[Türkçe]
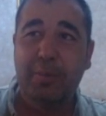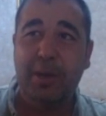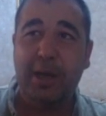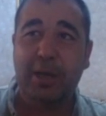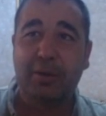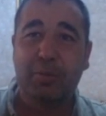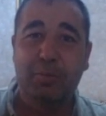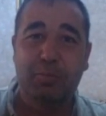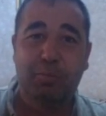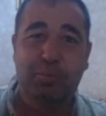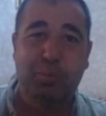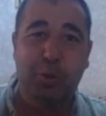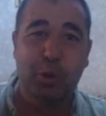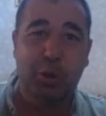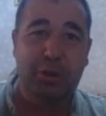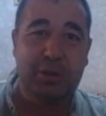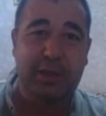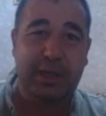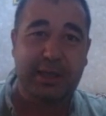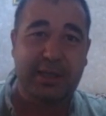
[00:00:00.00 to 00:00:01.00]
Bak
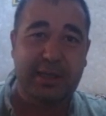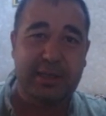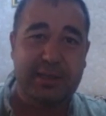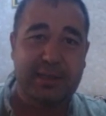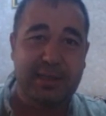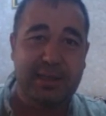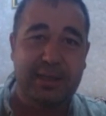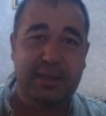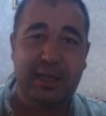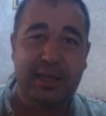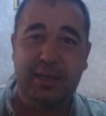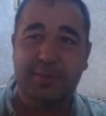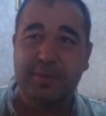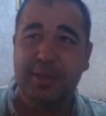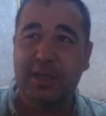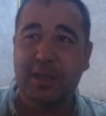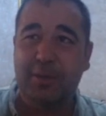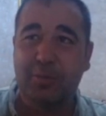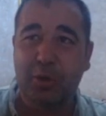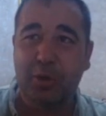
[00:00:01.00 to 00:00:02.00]
buradaki silkeleme
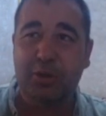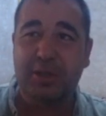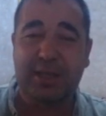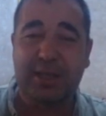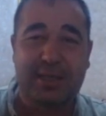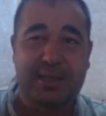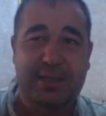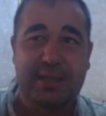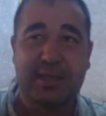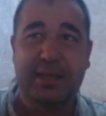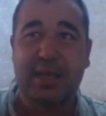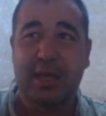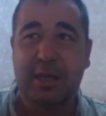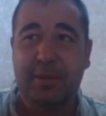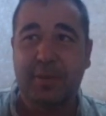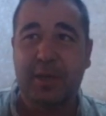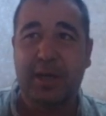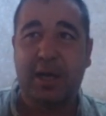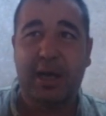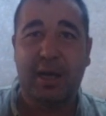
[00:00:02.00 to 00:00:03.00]
ile buradaki
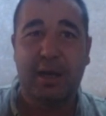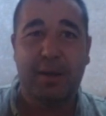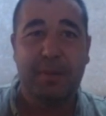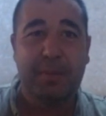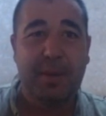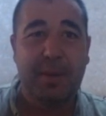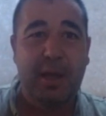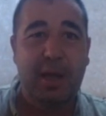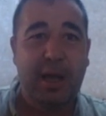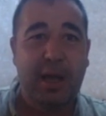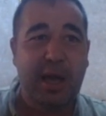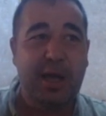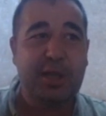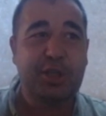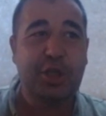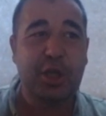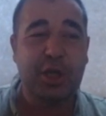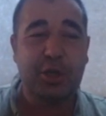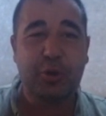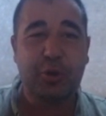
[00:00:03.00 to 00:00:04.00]
silkeleme
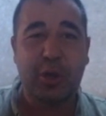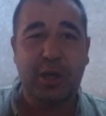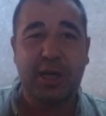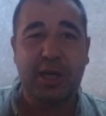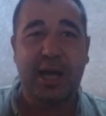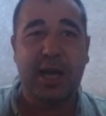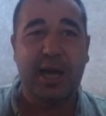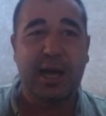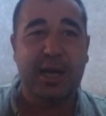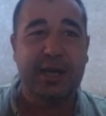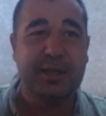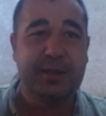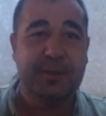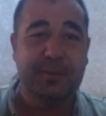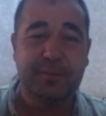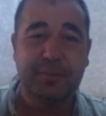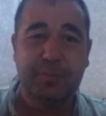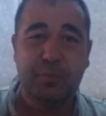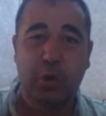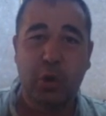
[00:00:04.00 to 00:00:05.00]
aşağı yukarı aynı.
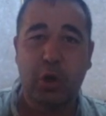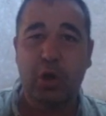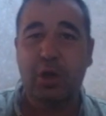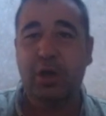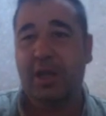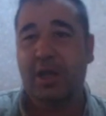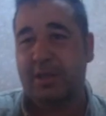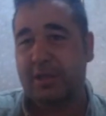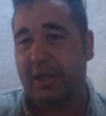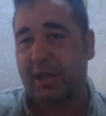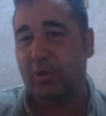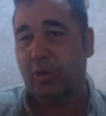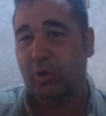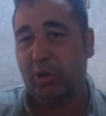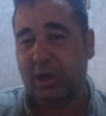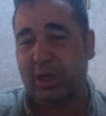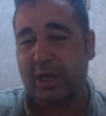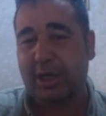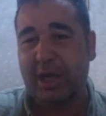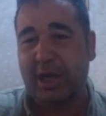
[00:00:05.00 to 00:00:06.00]
Oransal
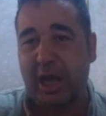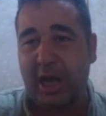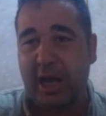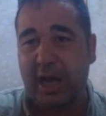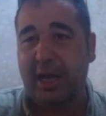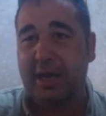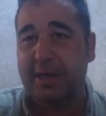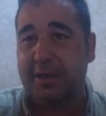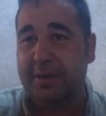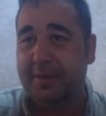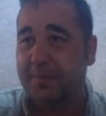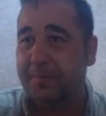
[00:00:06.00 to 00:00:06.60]
olarak aynı.